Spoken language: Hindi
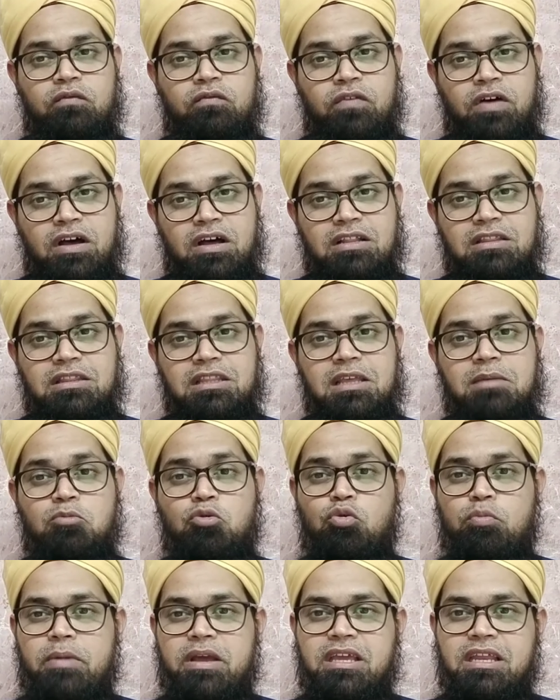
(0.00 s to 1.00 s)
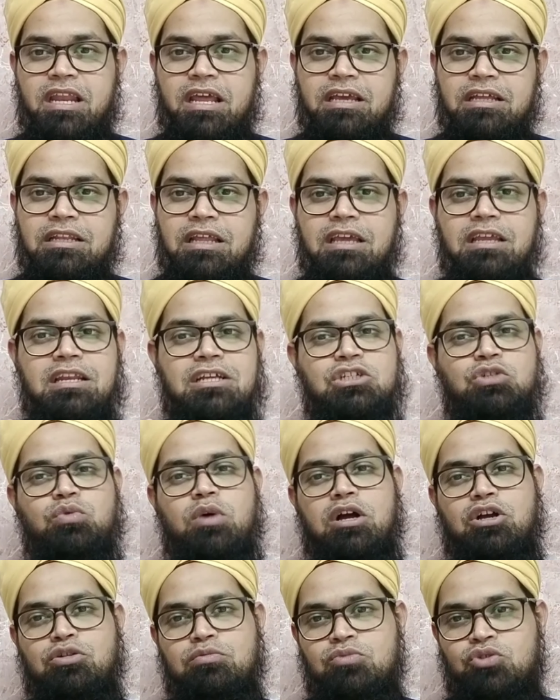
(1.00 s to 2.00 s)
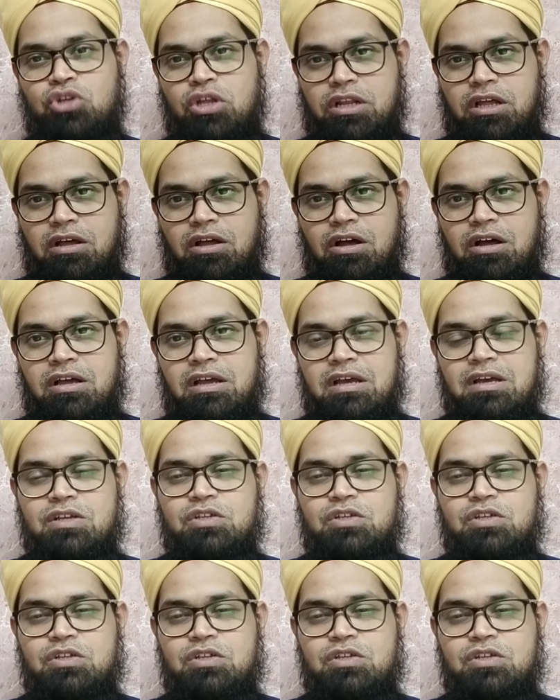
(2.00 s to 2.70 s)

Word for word: फ़क़दमो बई नदई नजवाकुम सदक़ा